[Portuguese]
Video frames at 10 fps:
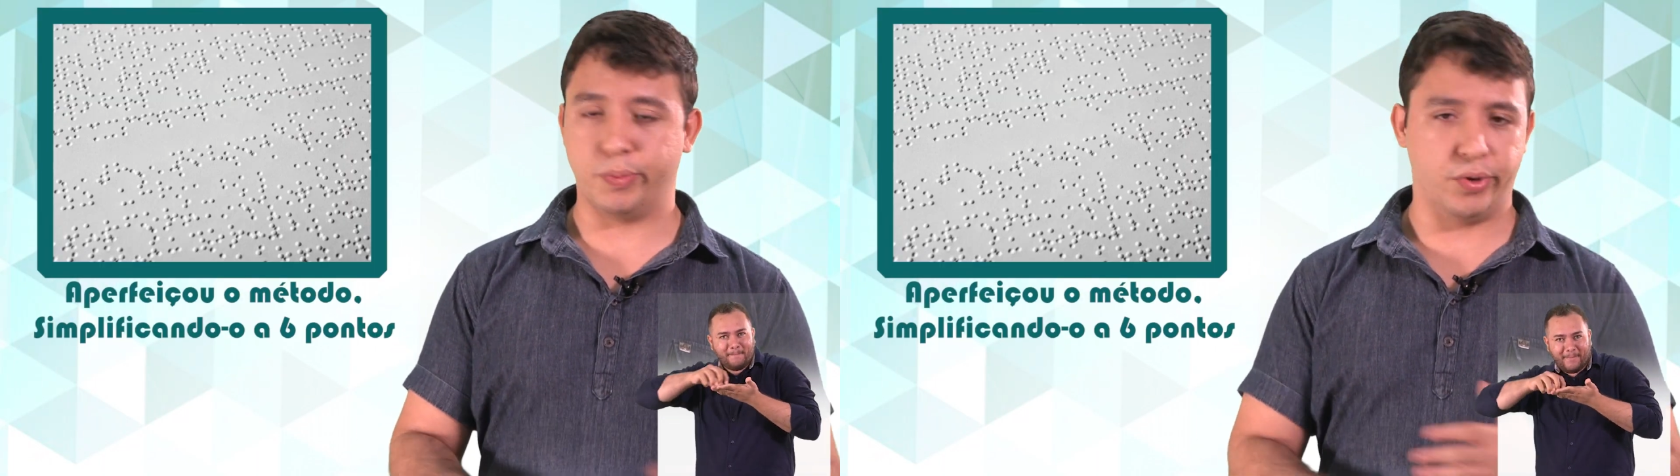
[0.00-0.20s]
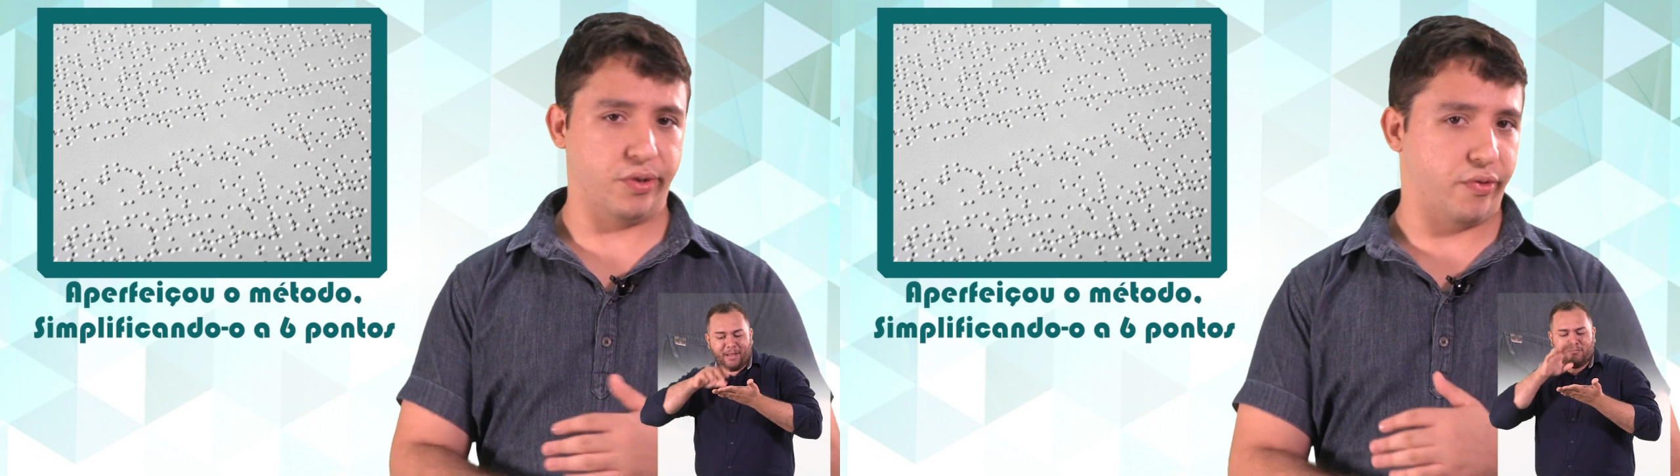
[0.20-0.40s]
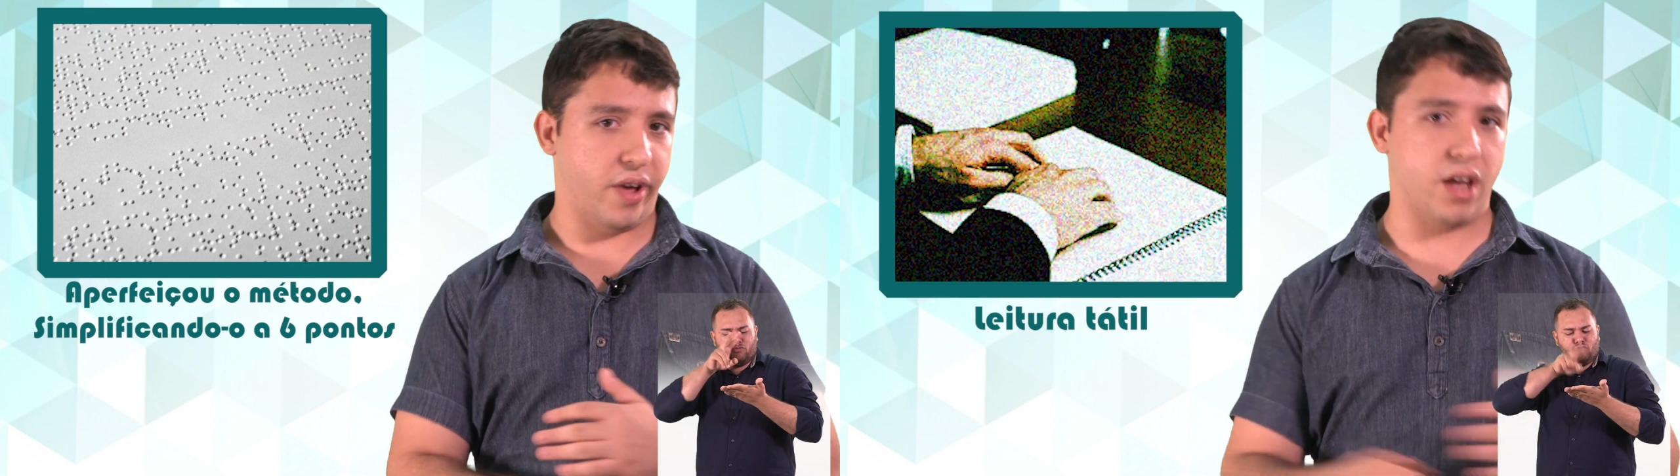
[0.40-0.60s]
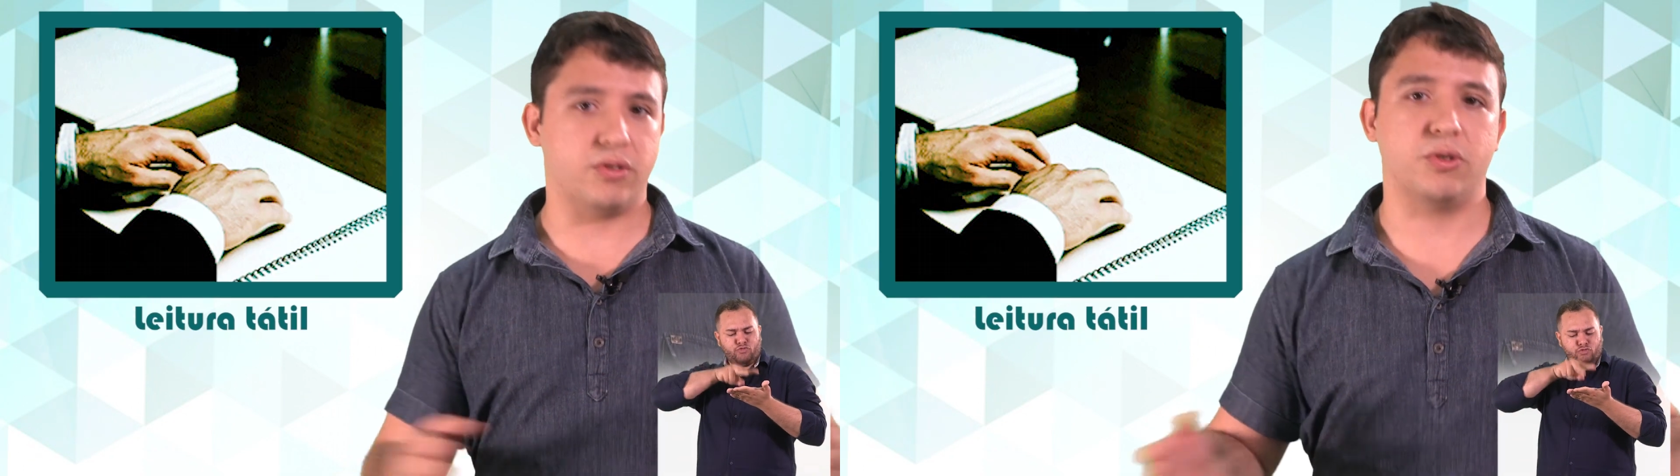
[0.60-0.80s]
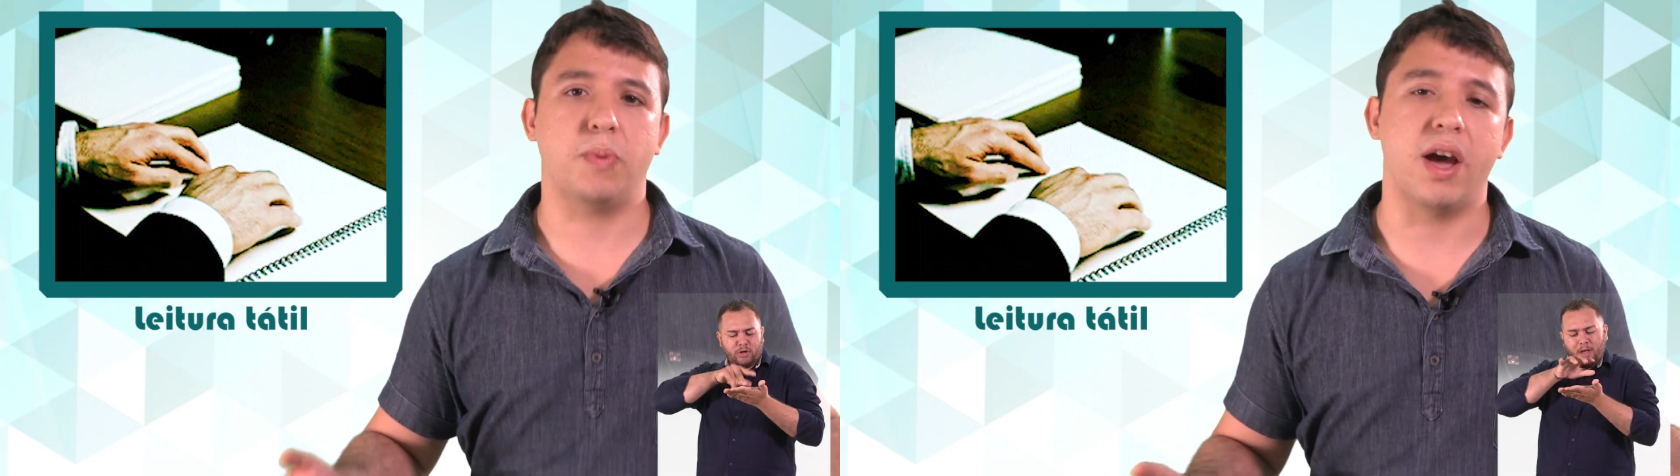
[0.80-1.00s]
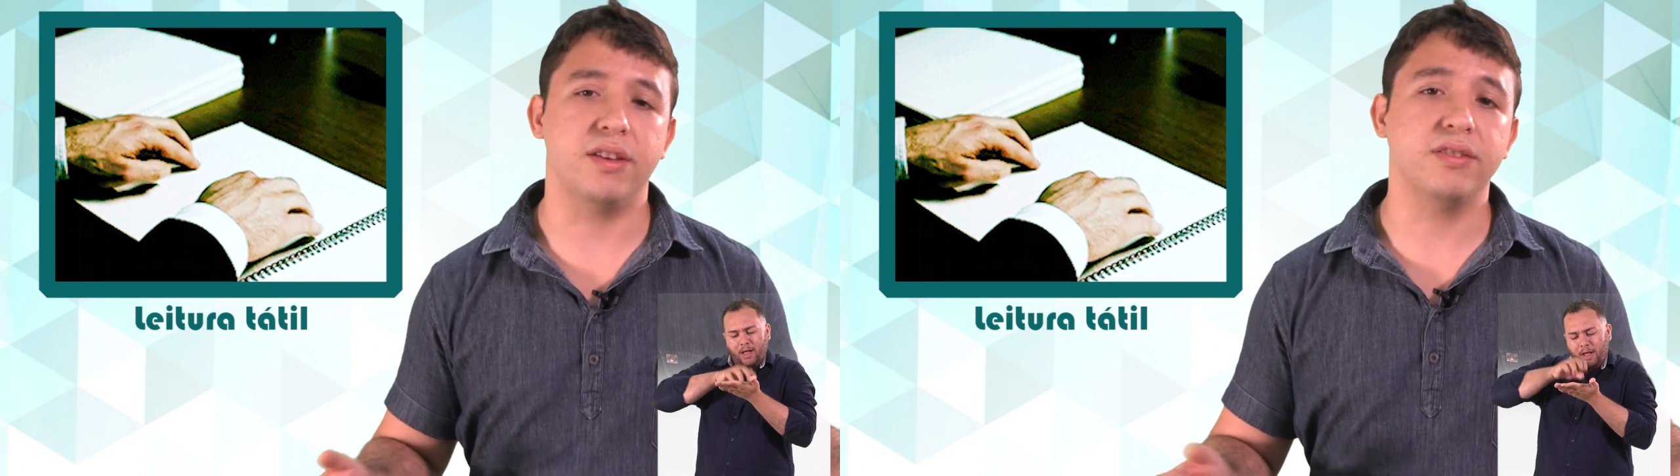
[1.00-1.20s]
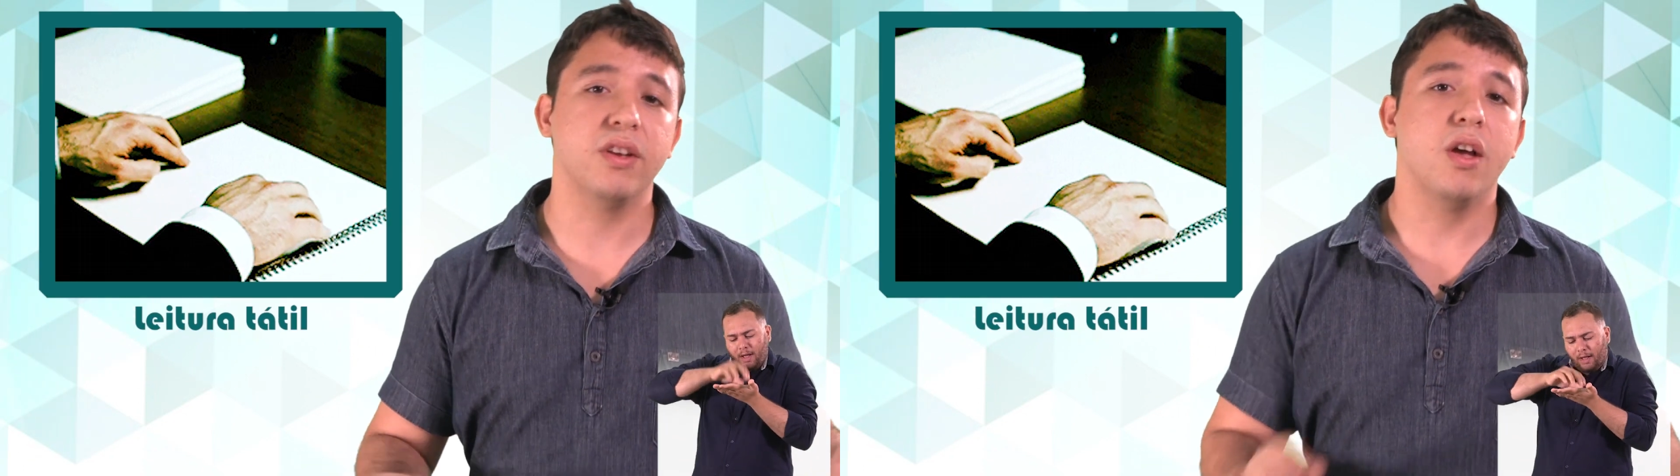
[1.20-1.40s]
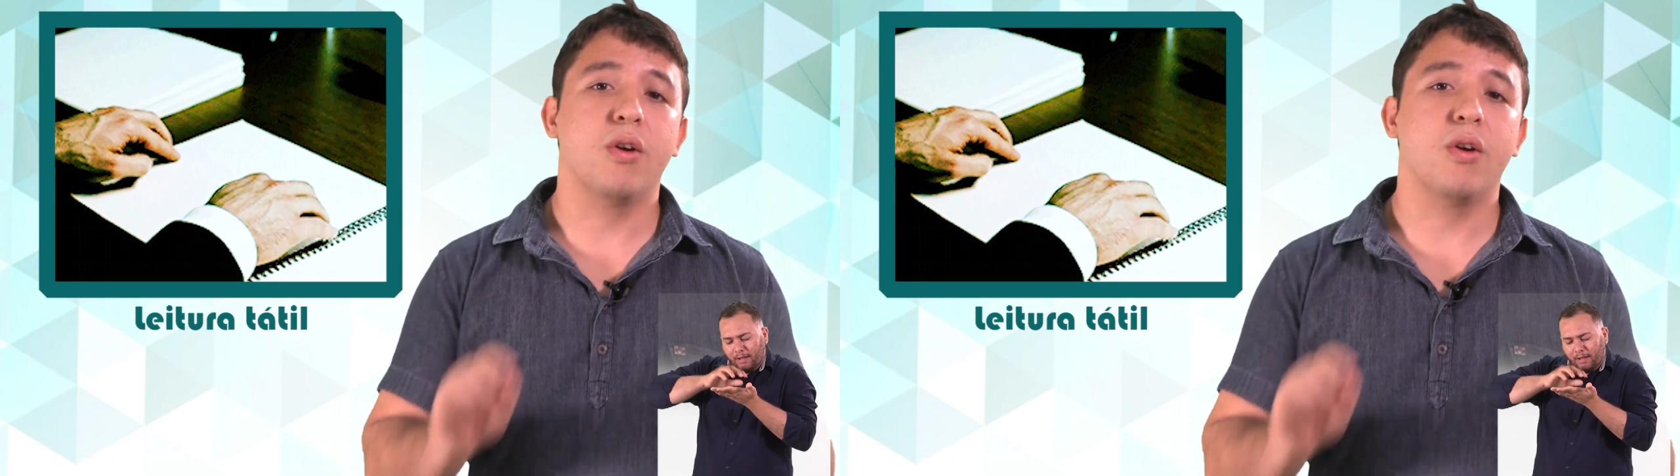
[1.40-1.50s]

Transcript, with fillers: por diversos países